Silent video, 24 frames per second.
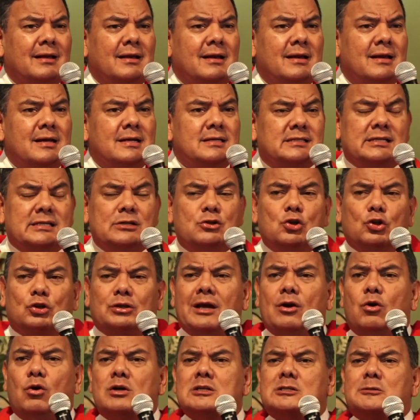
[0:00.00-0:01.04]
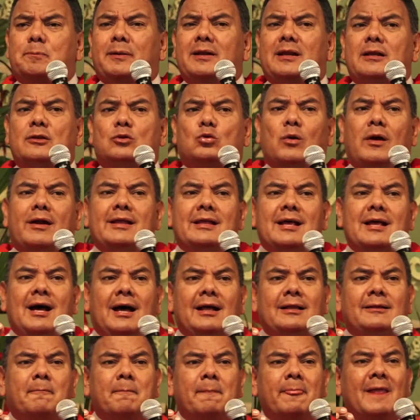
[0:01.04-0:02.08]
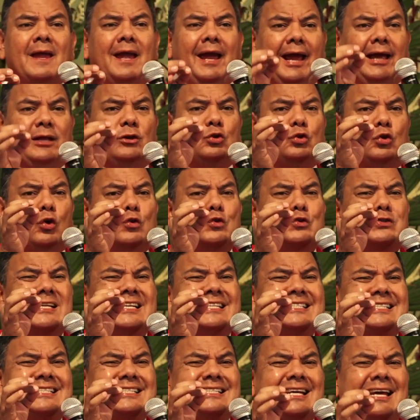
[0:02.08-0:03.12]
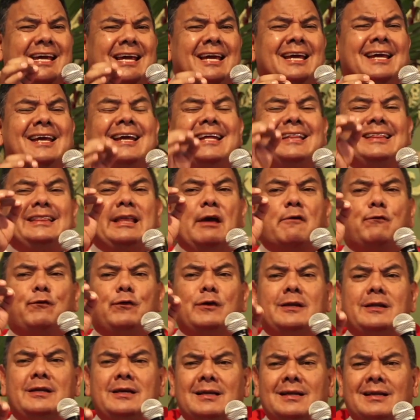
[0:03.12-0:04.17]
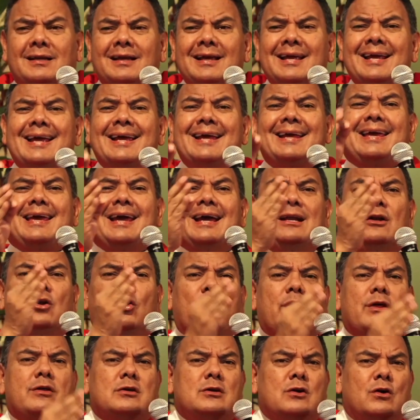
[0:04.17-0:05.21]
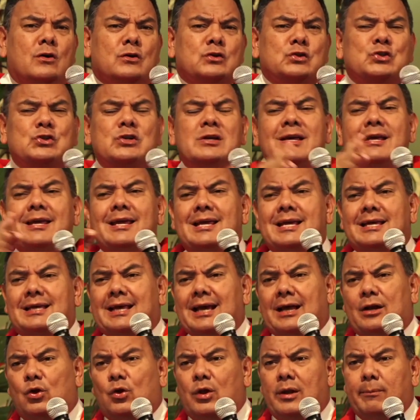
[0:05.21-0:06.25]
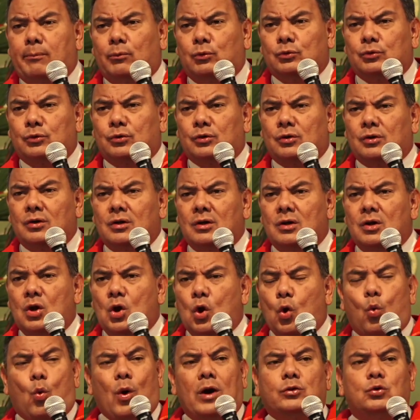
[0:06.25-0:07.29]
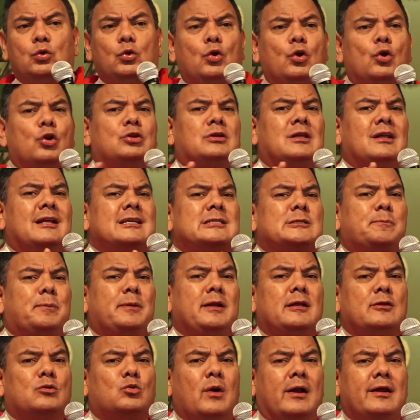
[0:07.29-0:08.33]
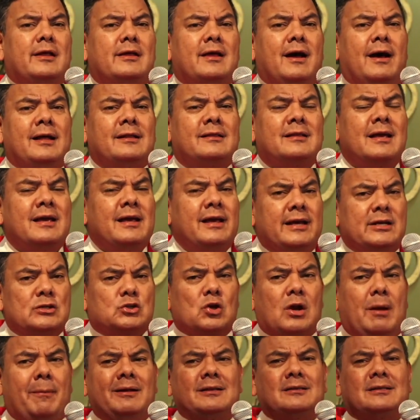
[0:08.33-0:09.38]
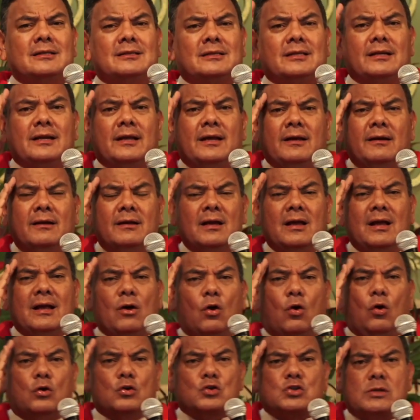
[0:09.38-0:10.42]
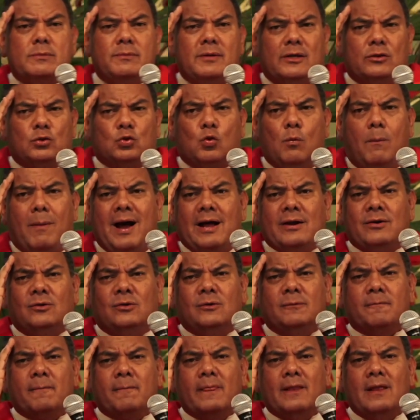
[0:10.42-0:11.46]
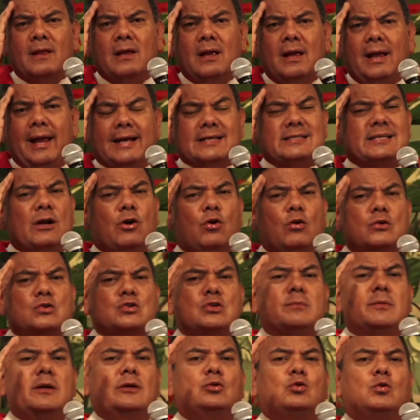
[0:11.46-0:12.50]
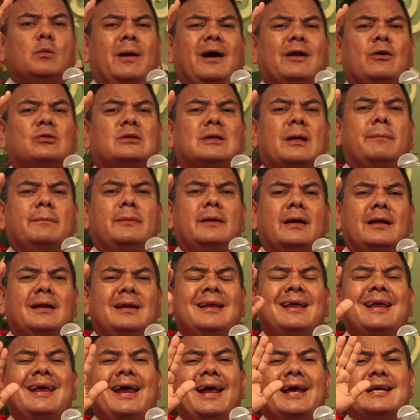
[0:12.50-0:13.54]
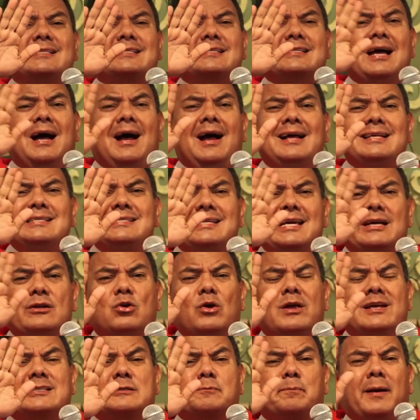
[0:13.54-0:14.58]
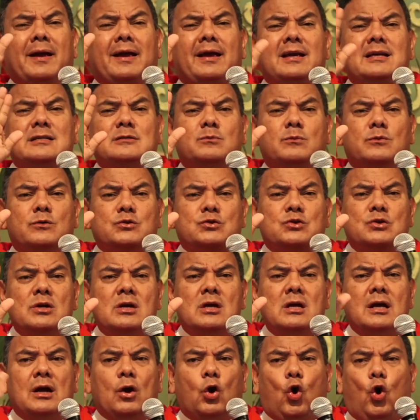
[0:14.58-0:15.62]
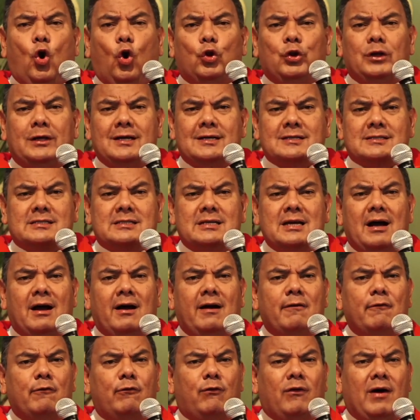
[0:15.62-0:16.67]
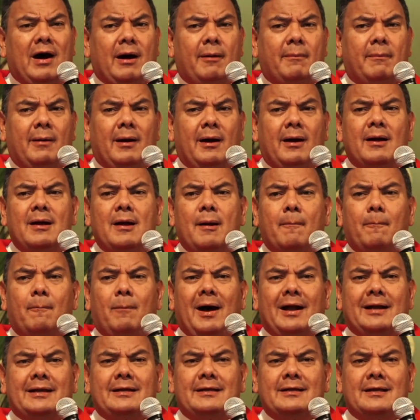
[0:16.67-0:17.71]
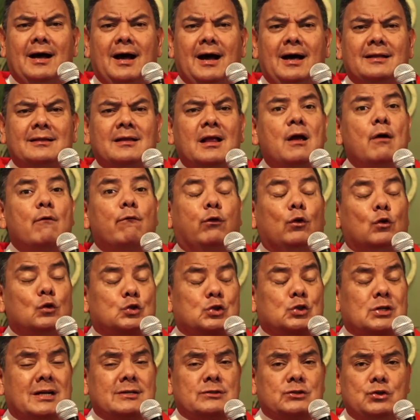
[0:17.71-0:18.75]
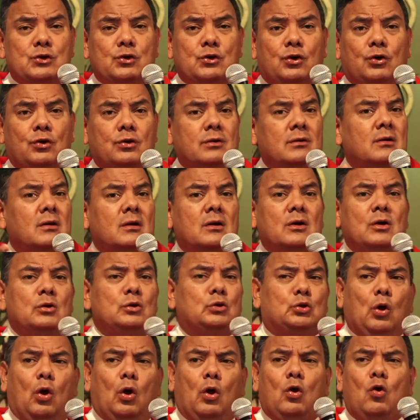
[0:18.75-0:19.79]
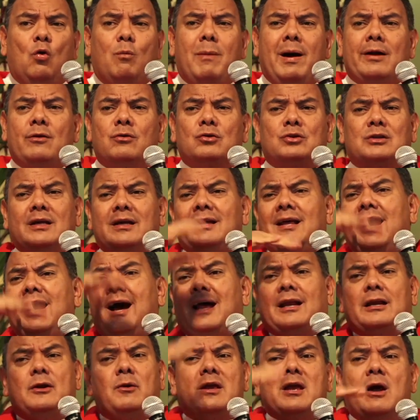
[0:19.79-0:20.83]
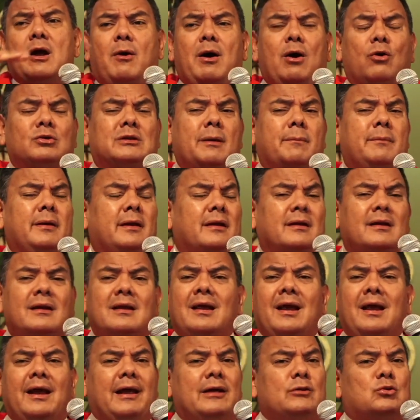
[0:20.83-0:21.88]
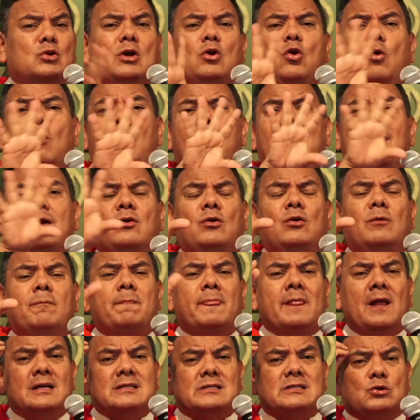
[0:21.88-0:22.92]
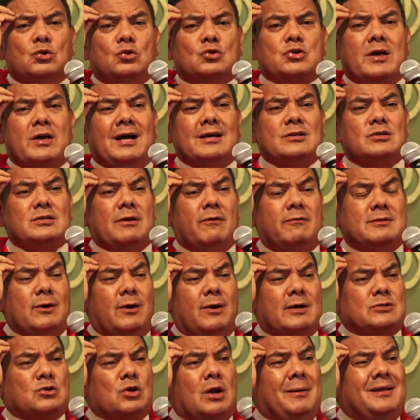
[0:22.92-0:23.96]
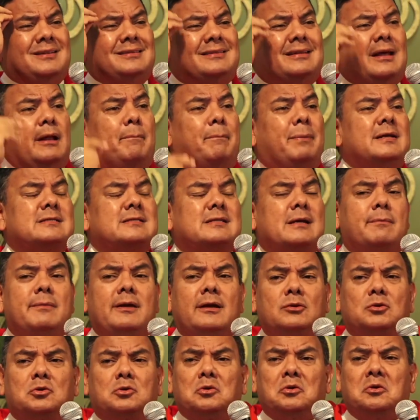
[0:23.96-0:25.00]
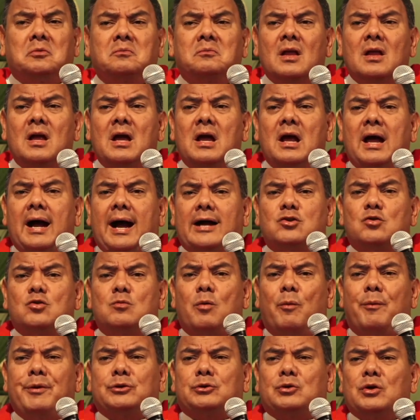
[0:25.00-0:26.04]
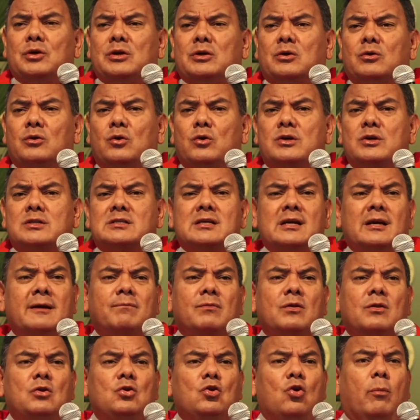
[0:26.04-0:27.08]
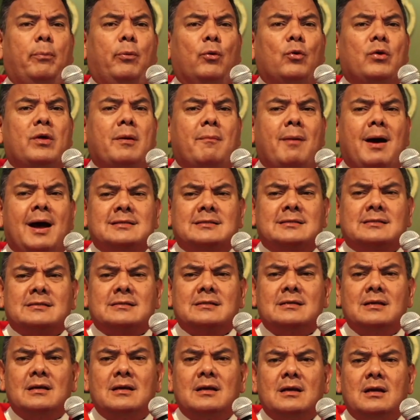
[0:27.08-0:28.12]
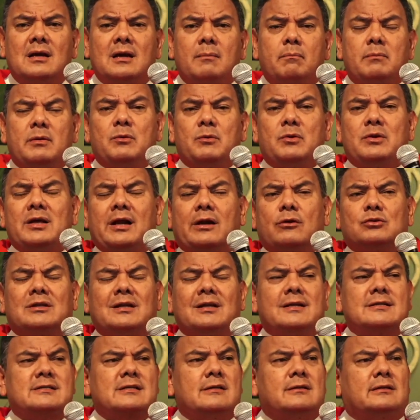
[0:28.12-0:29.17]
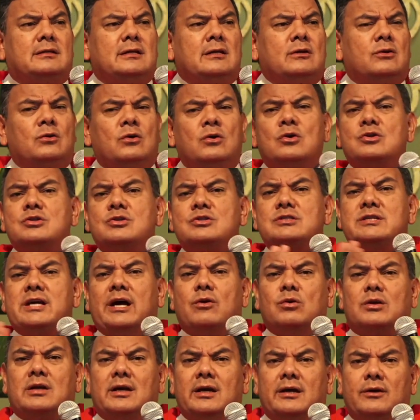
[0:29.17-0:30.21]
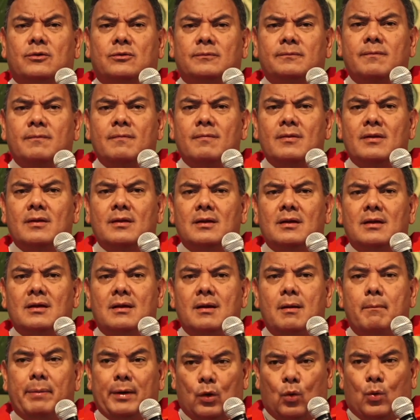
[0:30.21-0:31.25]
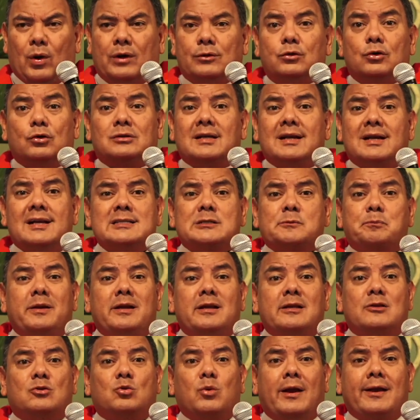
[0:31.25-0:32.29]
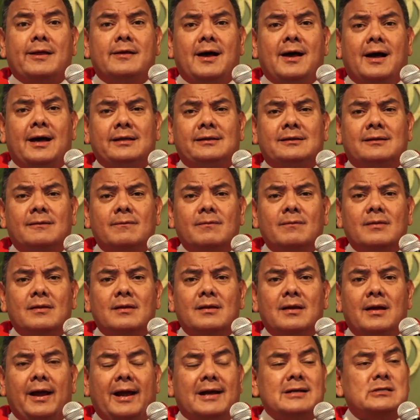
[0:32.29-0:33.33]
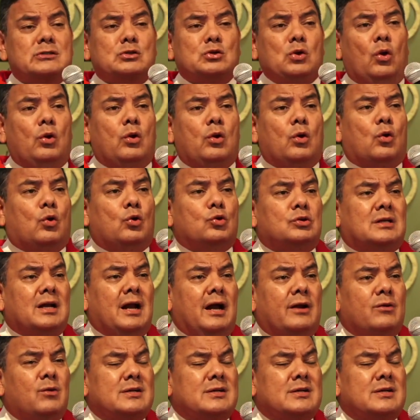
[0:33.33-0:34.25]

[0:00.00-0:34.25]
Si yo tengo espiritualidad, entonces sé definir qué es lo de Dios y qué es lo del mundo. Cuando uno no tiene espiritualidad y solamente tiene conocimiento humano, ese conocimiento humano también está lleno de espejismos, codicia, fama, vanidad, frustración. Todo lo humano tiene arriba y abajo también. Entonces lo humano, si uno se deja llevar solamente el pensamiento, hay un momento en que uno dice, no pude más, mi vida no tiene sentido, ya no quiero. Pero cuando uno tiene espiritualidad, es todo lo contrario.